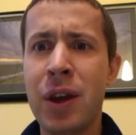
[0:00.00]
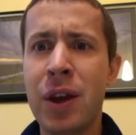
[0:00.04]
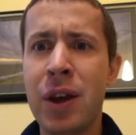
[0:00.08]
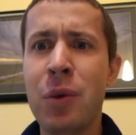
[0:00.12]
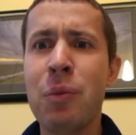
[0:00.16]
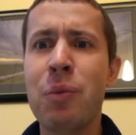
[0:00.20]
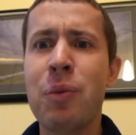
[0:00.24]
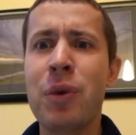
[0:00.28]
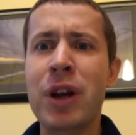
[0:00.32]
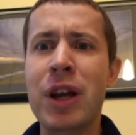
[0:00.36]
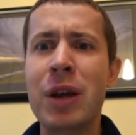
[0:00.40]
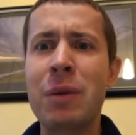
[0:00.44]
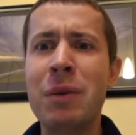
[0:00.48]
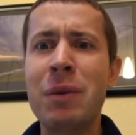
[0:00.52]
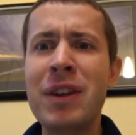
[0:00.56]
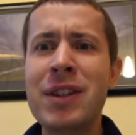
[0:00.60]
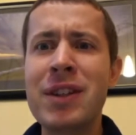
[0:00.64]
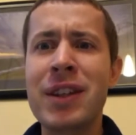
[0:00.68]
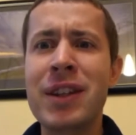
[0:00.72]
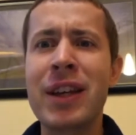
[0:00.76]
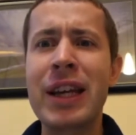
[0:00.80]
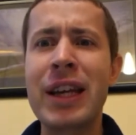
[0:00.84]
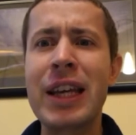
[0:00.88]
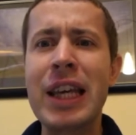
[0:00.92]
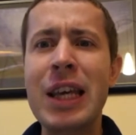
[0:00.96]
проявиться
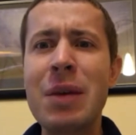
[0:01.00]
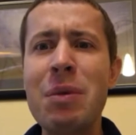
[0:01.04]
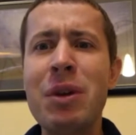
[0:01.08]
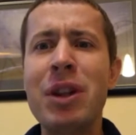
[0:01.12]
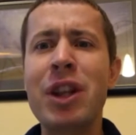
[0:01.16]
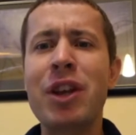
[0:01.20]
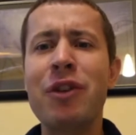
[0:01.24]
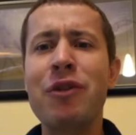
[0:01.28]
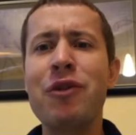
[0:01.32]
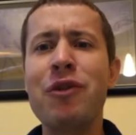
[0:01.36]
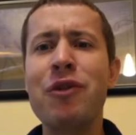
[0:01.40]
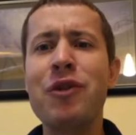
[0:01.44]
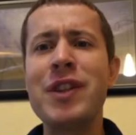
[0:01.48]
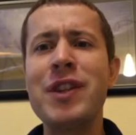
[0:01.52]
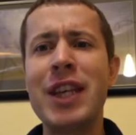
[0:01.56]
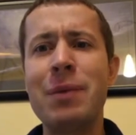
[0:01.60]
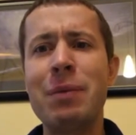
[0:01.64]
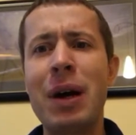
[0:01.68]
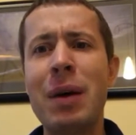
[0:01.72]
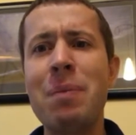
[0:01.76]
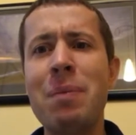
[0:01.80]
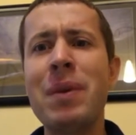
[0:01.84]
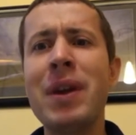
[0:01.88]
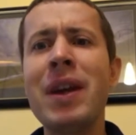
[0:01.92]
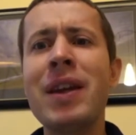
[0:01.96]
именно в те
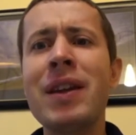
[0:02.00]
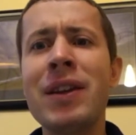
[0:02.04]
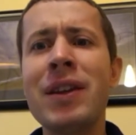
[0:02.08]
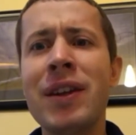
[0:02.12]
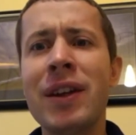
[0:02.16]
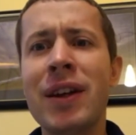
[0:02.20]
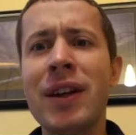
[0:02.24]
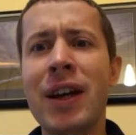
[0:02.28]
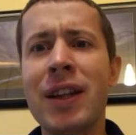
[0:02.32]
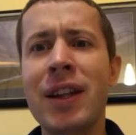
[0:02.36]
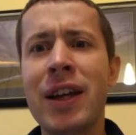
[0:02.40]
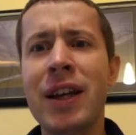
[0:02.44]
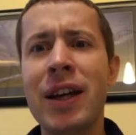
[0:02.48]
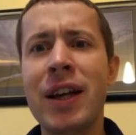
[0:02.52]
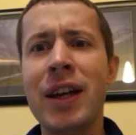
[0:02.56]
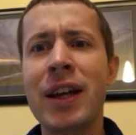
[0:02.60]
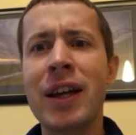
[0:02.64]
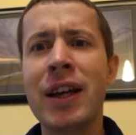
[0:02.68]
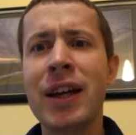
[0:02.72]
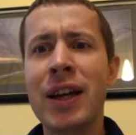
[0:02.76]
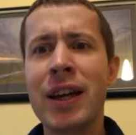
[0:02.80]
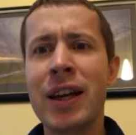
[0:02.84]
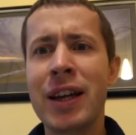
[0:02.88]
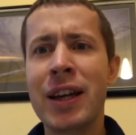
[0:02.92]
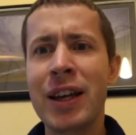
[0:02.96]
моменты, когда
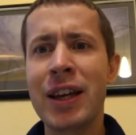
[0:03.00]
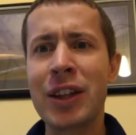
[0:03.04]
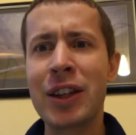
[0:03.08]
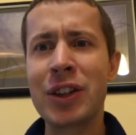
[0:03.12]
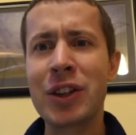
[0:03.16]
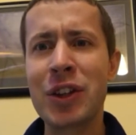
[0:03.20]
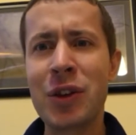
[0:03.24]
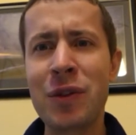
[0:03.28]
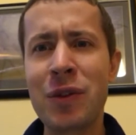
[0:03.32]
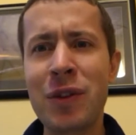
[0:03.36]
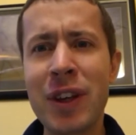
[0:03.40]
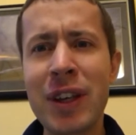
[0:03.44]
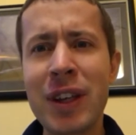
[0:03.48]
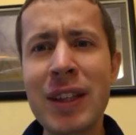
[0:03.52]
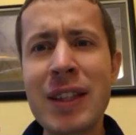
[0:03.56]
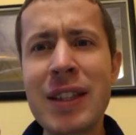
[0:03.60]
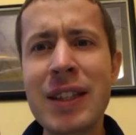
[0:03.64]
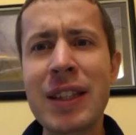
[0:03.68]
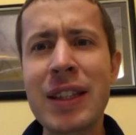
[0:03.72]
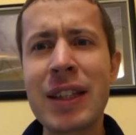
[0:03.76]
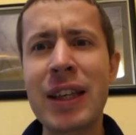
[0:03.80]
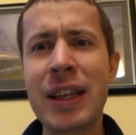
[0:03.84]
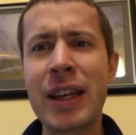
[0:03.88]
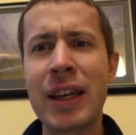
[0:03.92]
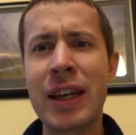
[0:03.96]

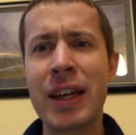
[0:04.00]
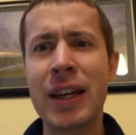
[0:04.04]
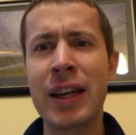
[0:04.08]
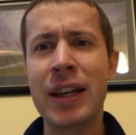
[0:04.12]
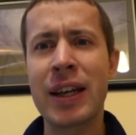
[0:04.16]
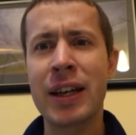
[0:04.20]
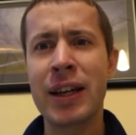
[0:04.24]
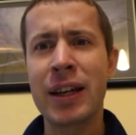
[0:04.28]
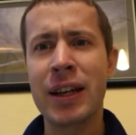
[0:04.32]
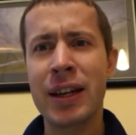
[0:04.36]
интервенции,